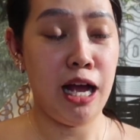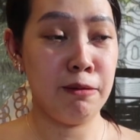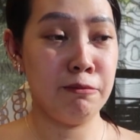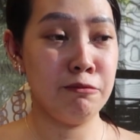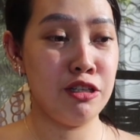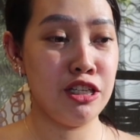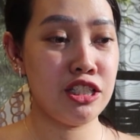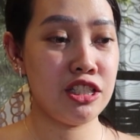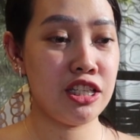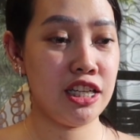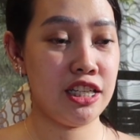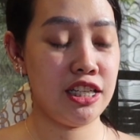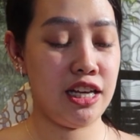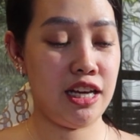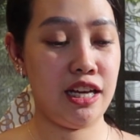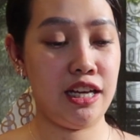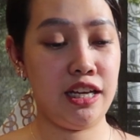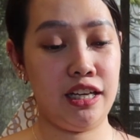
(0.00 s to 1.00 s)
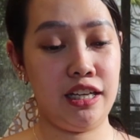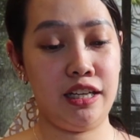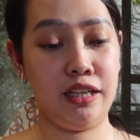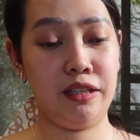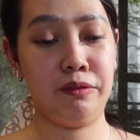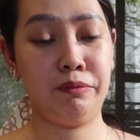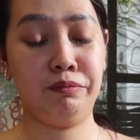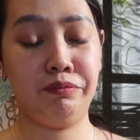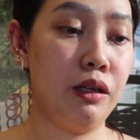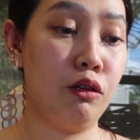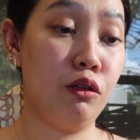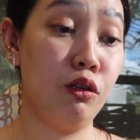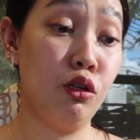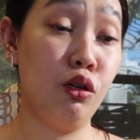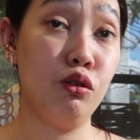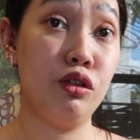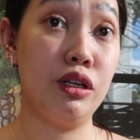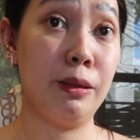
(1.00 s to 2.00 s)
Amoy siya ng
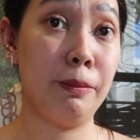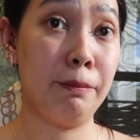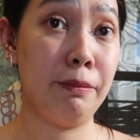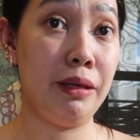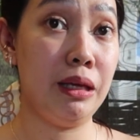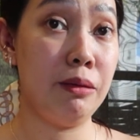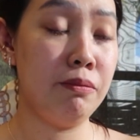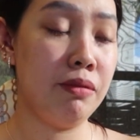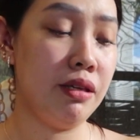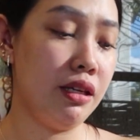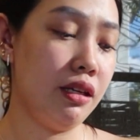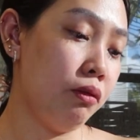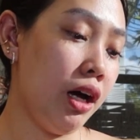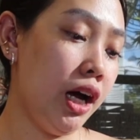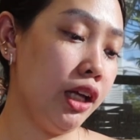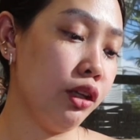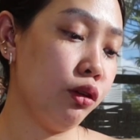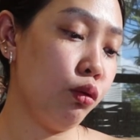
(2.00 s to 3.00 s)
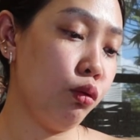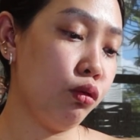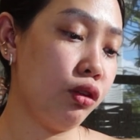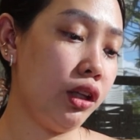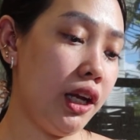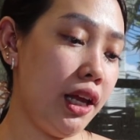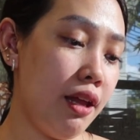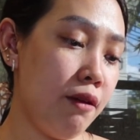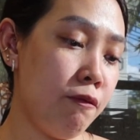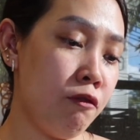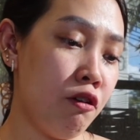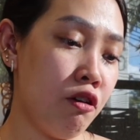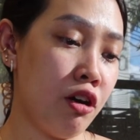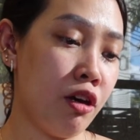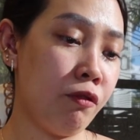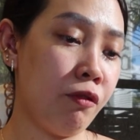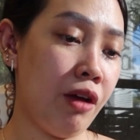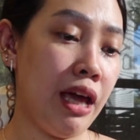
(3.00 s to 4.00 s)
cologne ng baby. 1, 2,
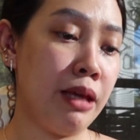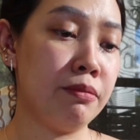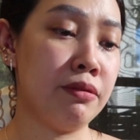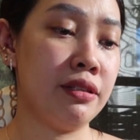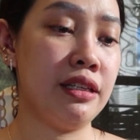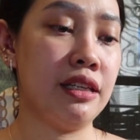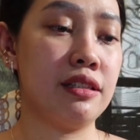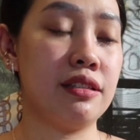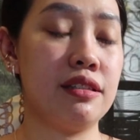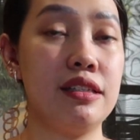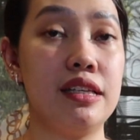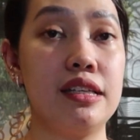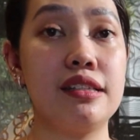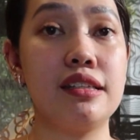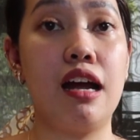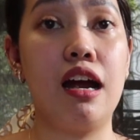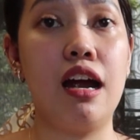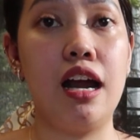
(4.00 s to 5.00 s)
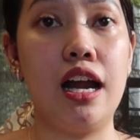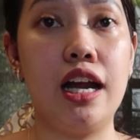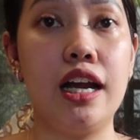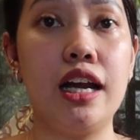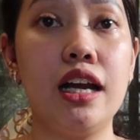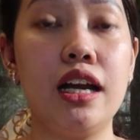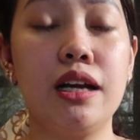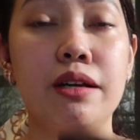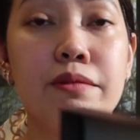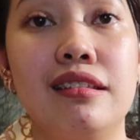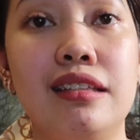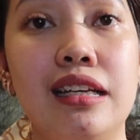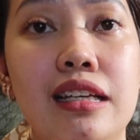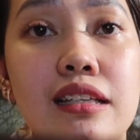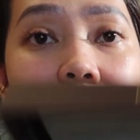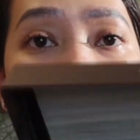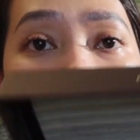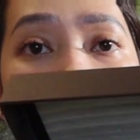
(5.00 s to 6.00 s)
3, 4, 5, 6. These are
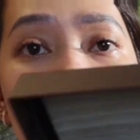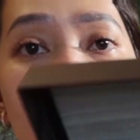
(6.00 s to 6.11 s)
six